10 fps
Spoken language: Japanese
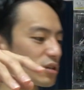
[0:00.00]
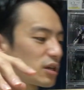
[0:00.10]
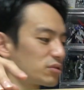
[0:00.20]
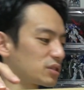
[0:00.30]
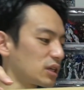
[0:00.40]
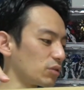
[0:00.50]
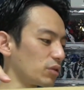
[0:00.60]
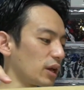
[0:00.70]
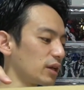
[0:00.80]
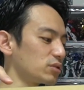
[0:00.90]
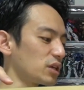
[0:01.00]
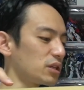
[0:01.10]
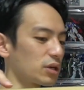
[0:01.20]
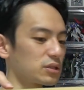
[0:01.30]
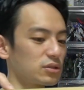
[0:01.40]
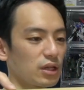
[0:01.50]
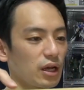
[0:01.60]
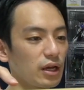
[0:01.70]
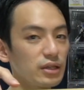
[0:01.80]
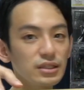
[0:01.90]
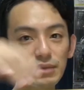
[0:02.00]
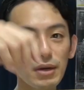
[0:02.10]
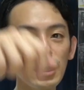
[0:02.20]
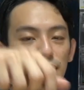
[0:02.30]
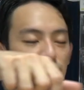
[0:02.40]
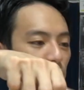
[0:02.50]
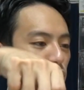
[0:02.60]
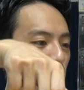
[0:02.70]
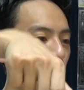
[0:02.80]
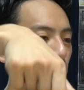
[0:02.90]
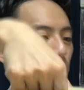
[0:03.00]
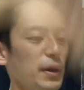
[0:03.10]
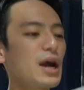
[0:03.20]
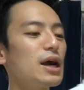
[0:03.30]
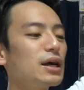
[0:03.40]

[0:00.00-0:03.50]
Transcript: てる可能性なんだこれ。ちょっと嫌な予感するな。じゃあいきまーす。開封パカ